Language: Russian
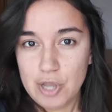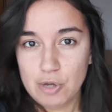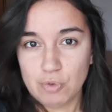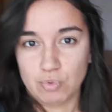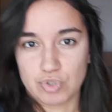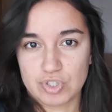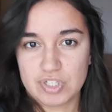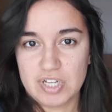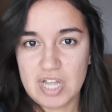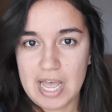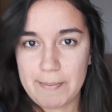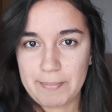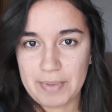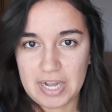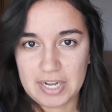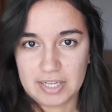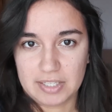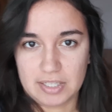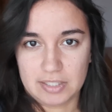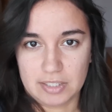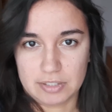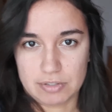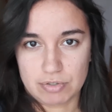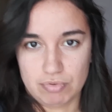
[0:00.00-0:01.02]
узнаем, как
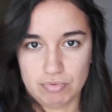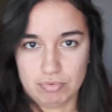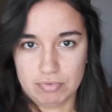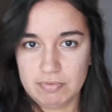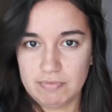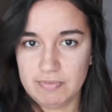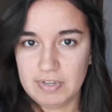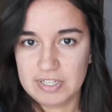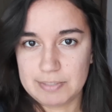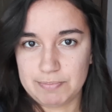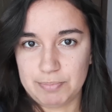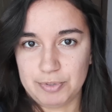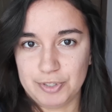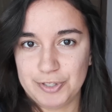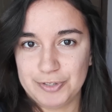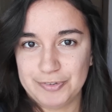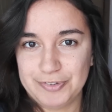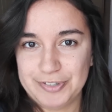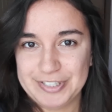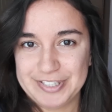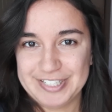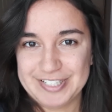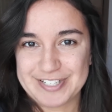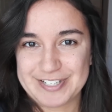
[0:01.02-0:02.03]
она нас тут
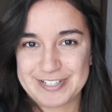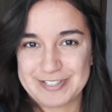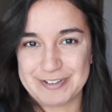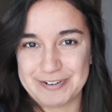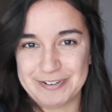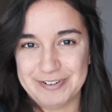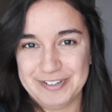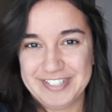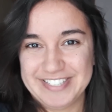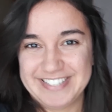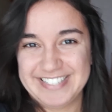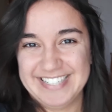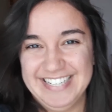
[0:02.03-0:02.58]
воспитывает, строит,